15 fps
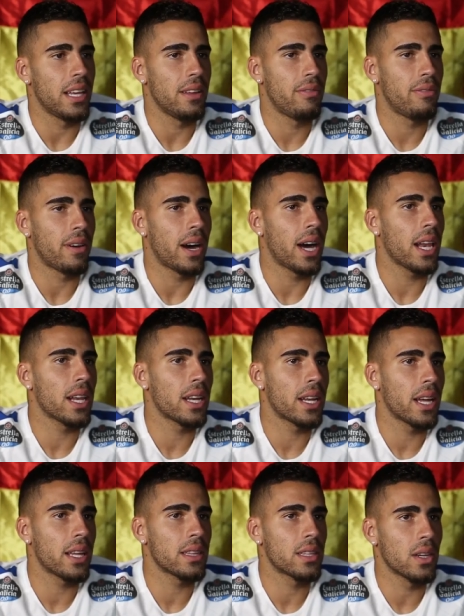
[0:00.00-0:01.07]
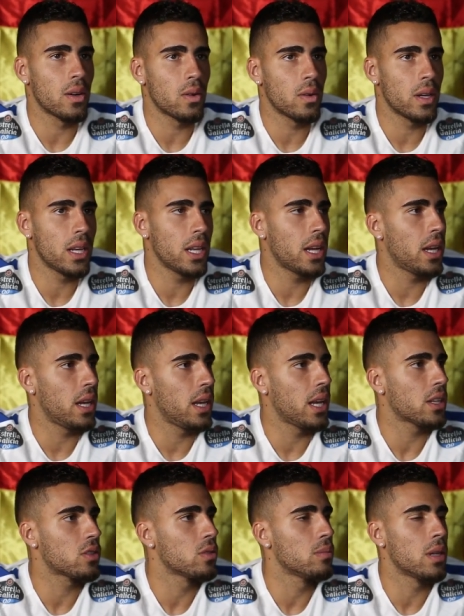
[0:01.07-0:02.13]
Ele fala, né? Então ele, é, ele
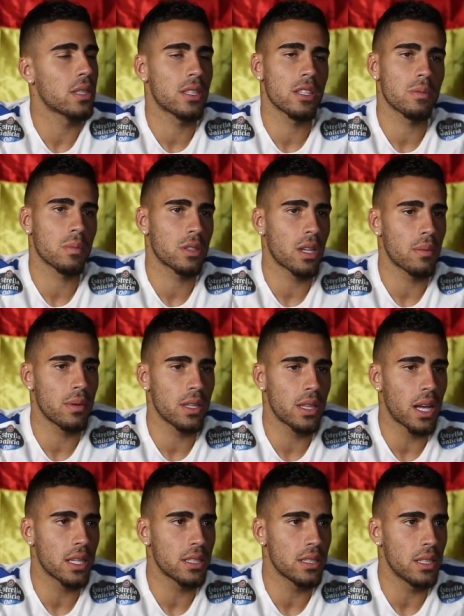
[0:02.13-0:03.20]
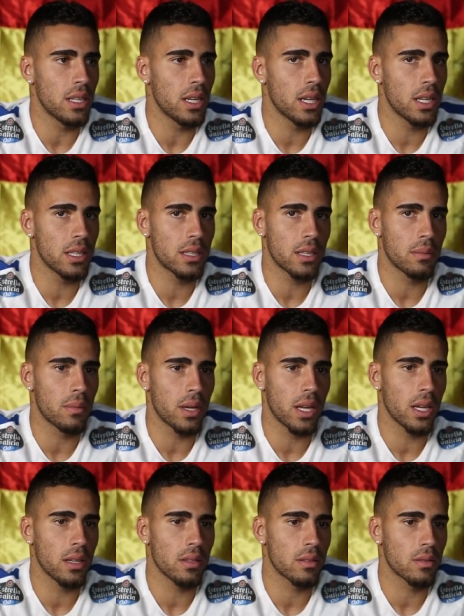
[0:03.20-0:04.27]
assume as responsabilidades dele também.